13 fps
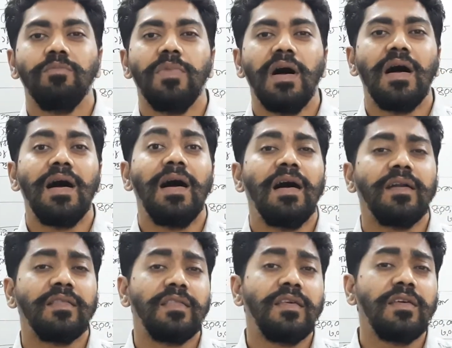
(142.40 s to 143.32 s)
বা
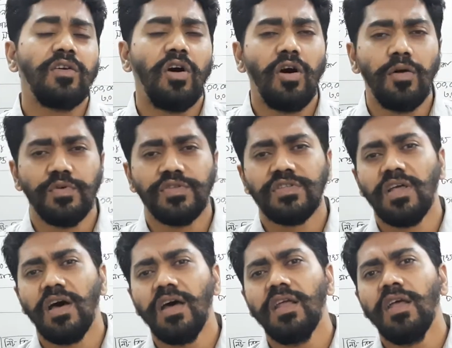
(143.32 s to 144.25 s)
আর্থিক
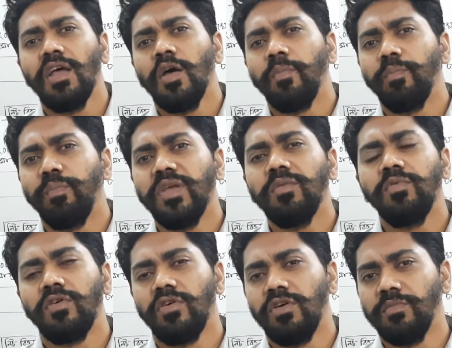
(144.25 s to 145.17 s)
অবস্থার
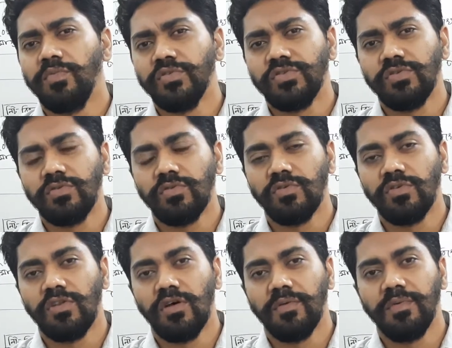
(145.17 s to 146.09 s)
বিবরণী প্রস্তুত
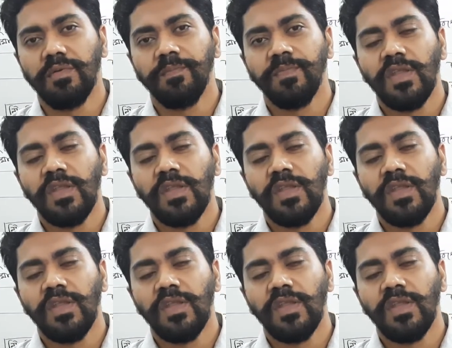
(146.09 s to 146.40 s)
করতে হবে